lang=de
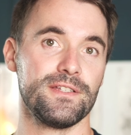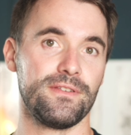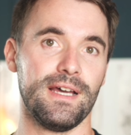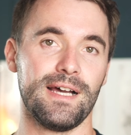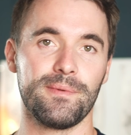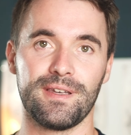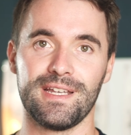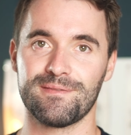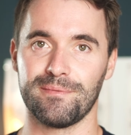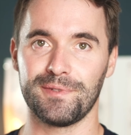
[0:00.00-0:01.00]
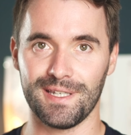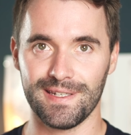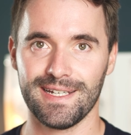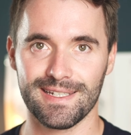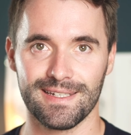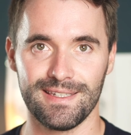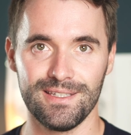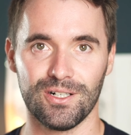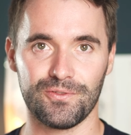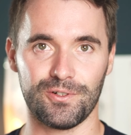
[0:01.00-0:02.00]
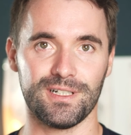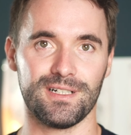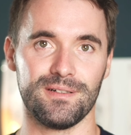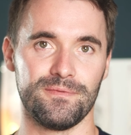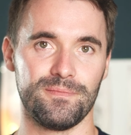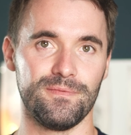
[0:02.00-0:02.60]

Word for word: also ihr arbeitet erstmal mit den Daten, die auf eurer